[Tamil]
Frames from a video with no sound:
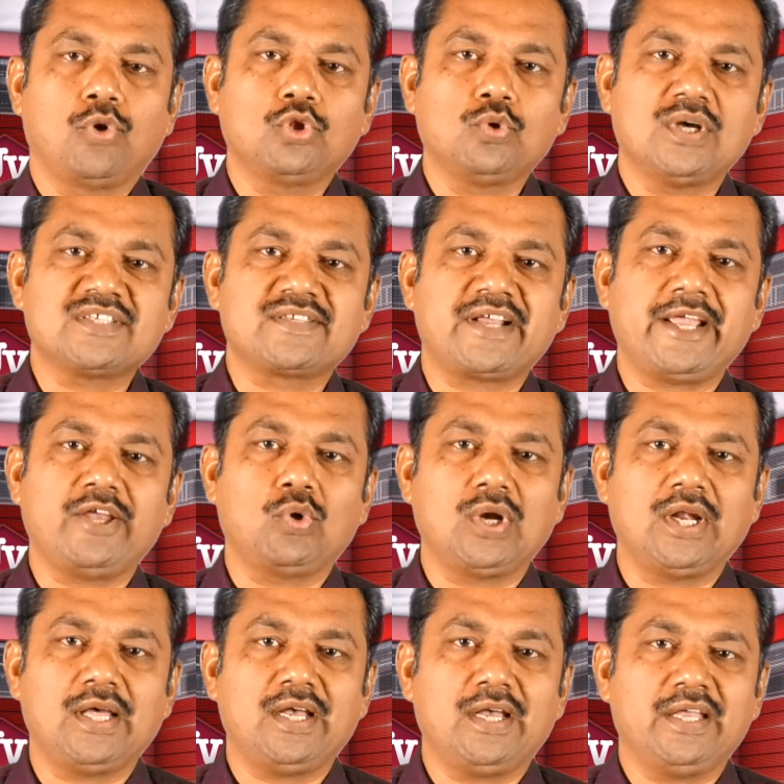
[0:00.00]
பொதுவாக
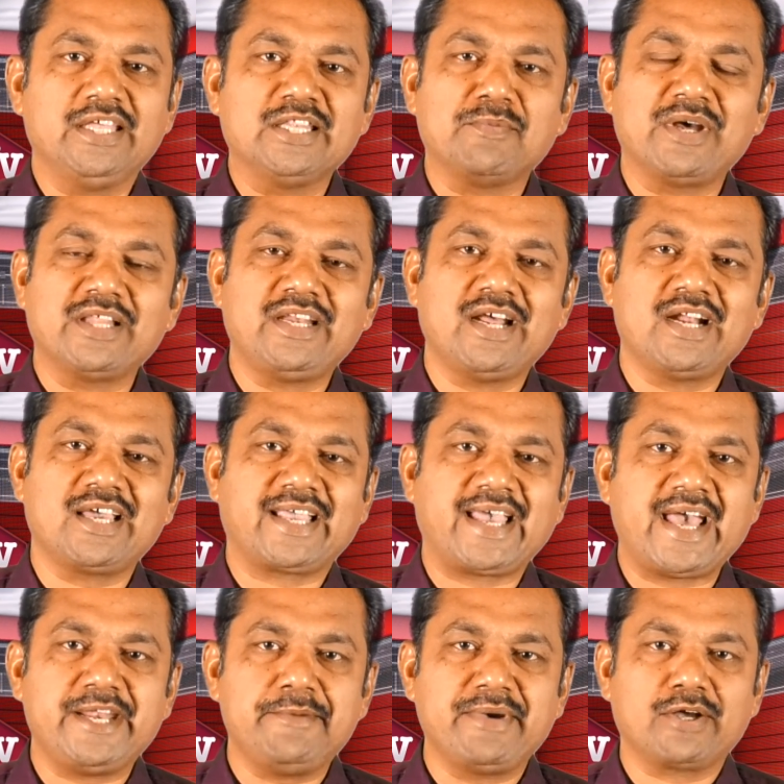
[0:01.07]
சிறைக்குள்ள இந்த மாதிரியான
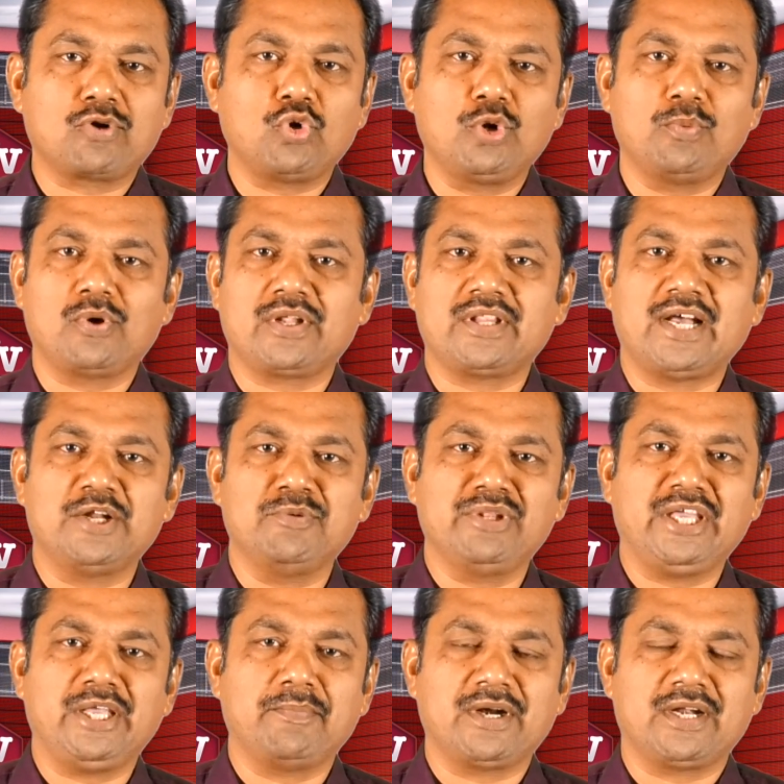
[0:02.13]
கேரி பேக் கொண்டு போகிறத
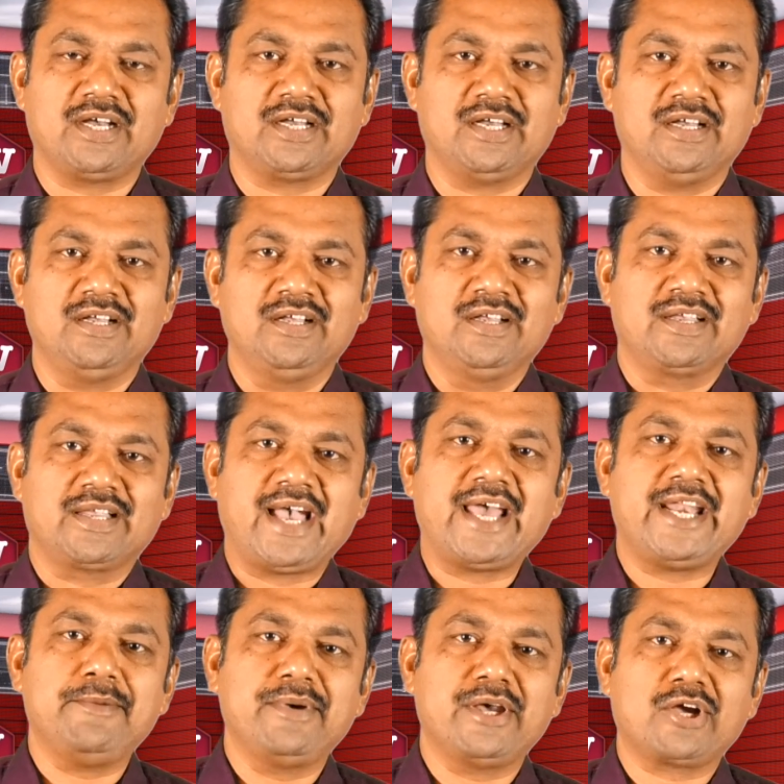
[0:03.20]
அனுமதிக்க மாட்டாங்க
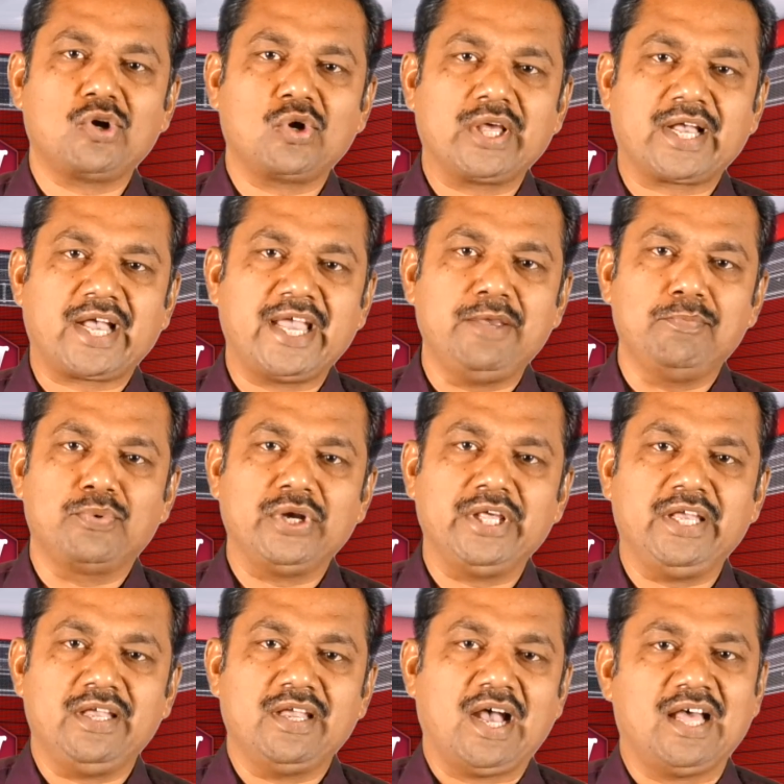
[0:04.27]
கேரி பேக்கோட
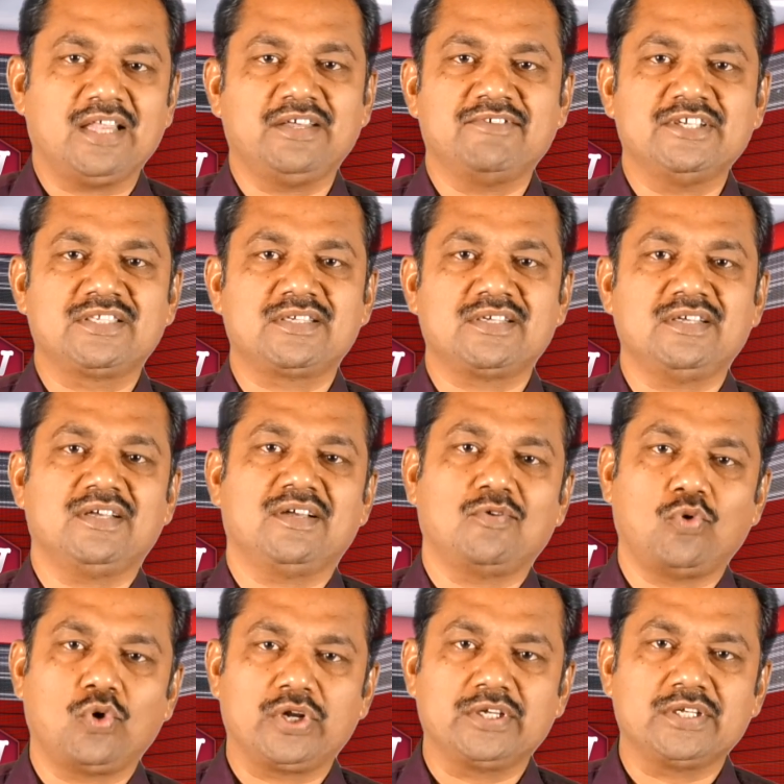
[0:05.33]
கைப்பிடி அதை வச்சு
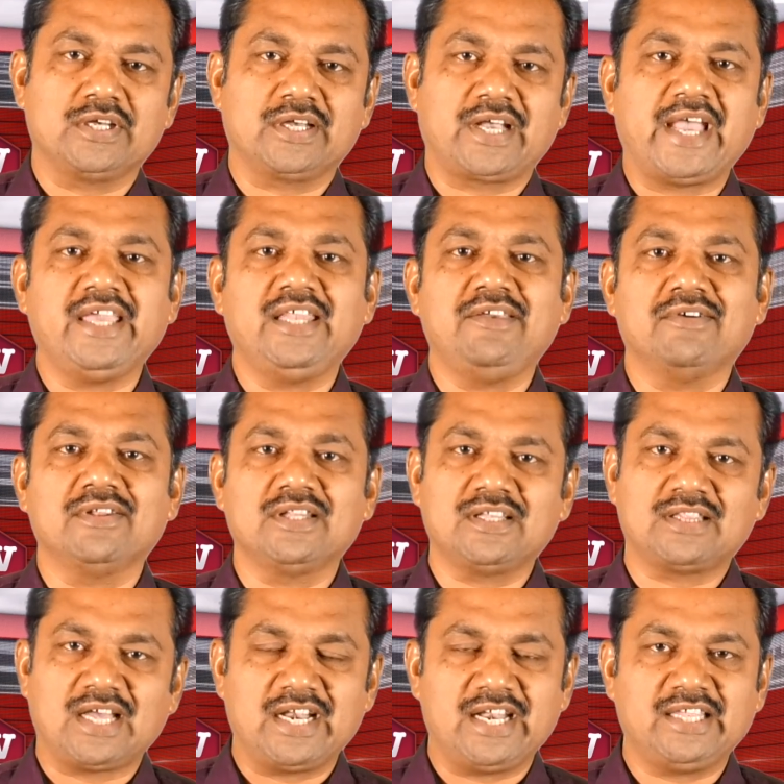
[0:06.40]
ஒரு கைதி
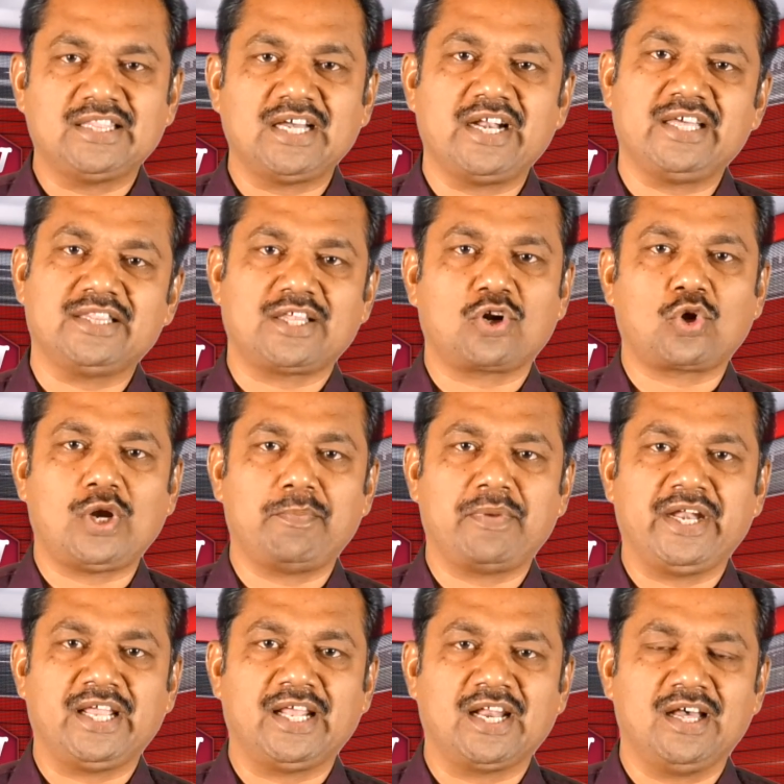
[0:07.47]
வந்து தன்னைத்தானே தற்கொலை
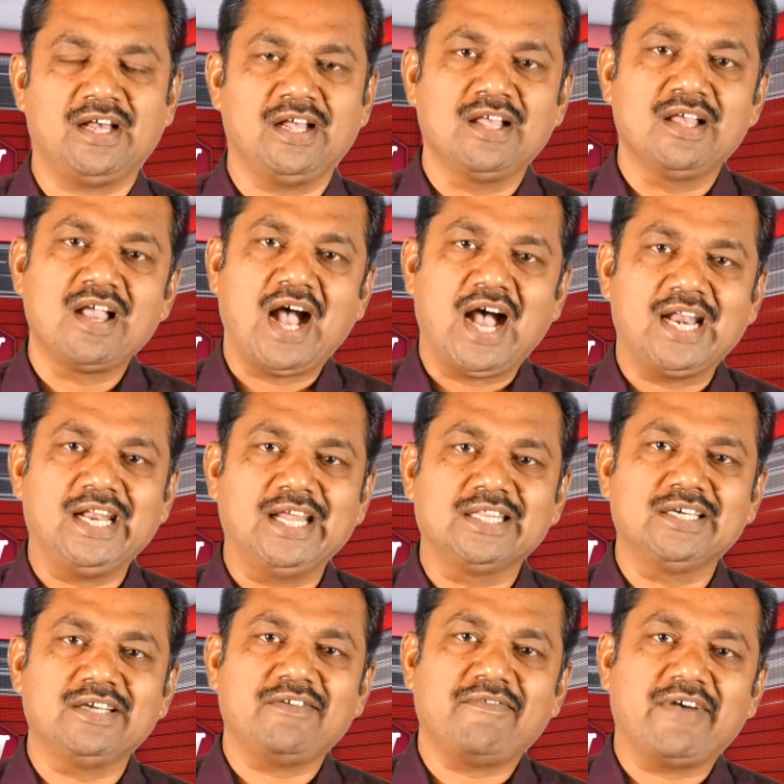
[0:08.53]
பண்ணிக்கலாம்
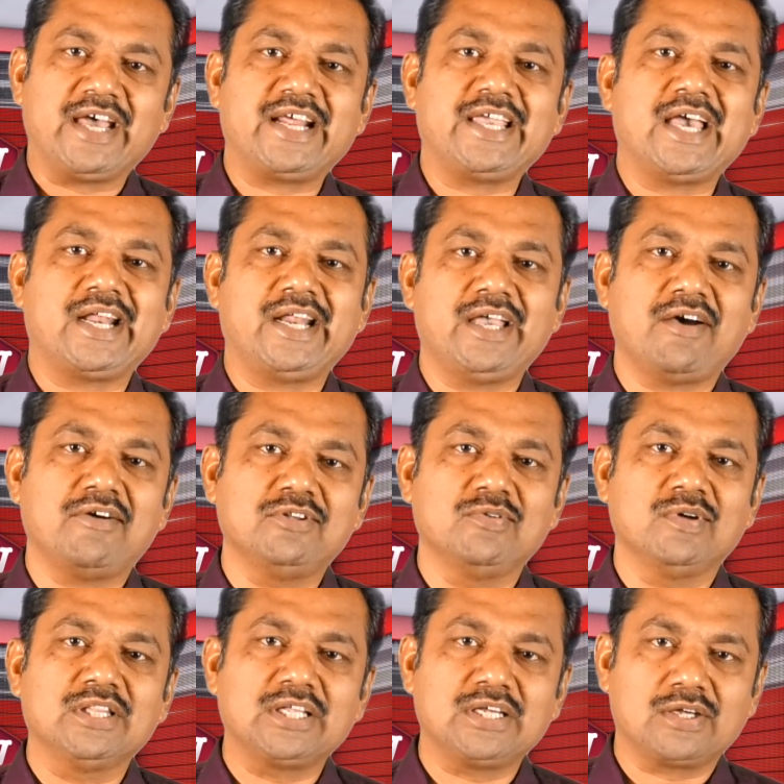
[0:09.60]
அல்லது வேறு
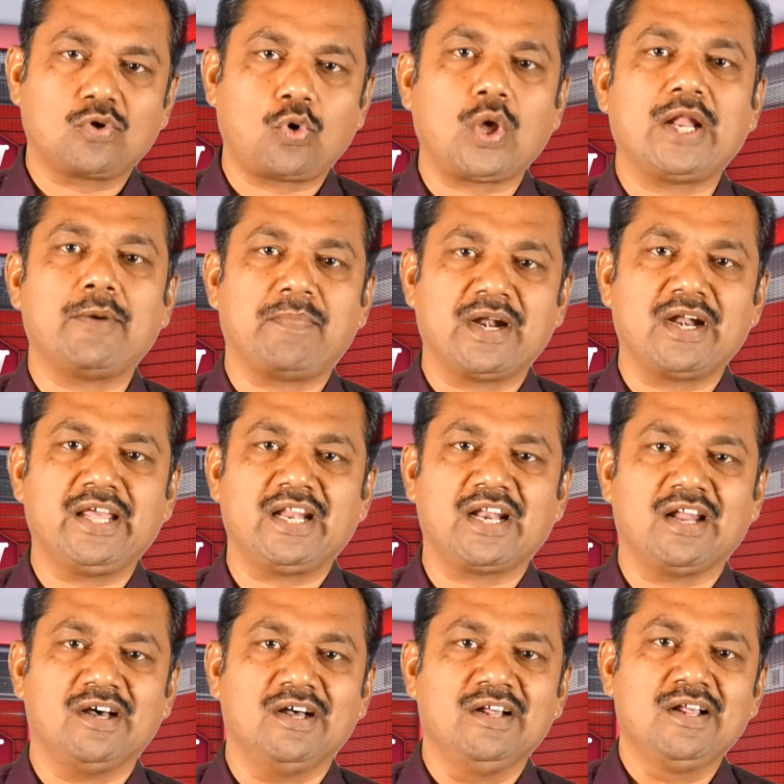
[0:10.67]
யாரையாவது வந்து கொலை
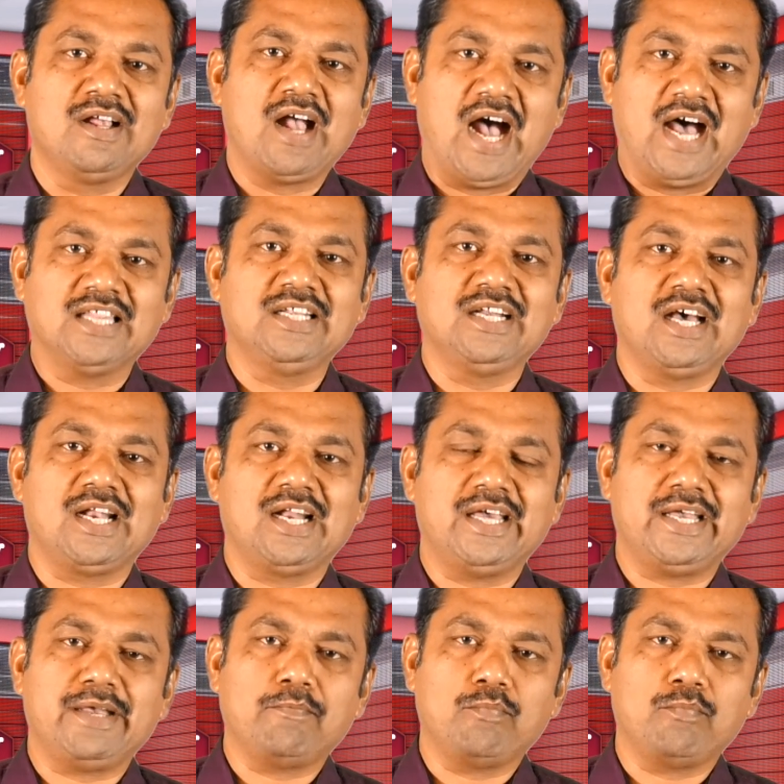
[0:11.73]
பண்ணிடலாம் அதனால்